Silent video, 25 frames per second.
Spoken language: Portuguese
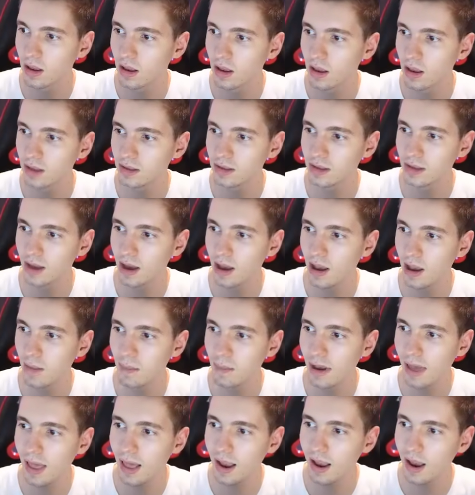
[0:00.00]
Esse carro é
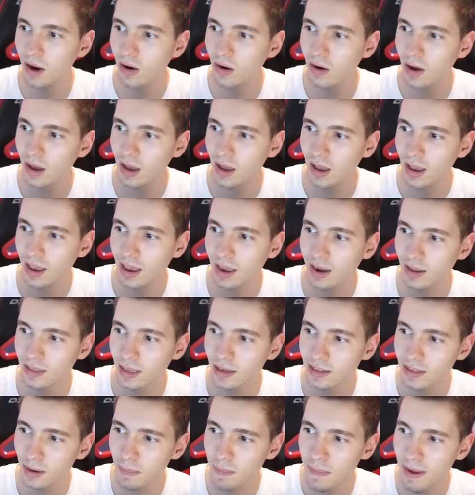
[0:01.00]
bem legal. Ele
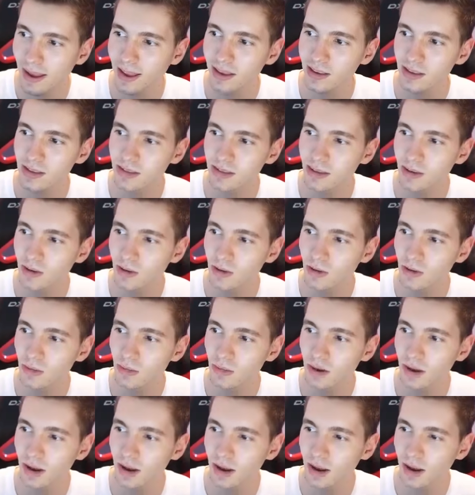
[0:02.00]
até já apareceu em
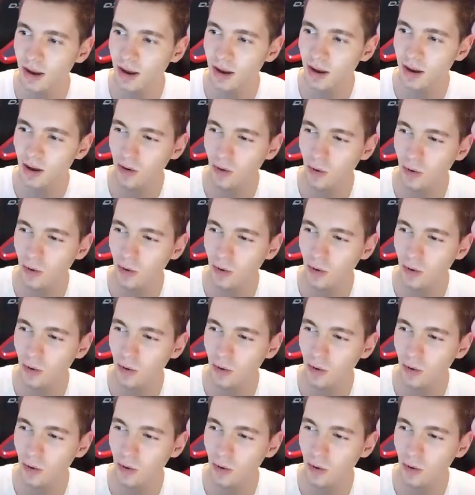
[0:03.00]
uma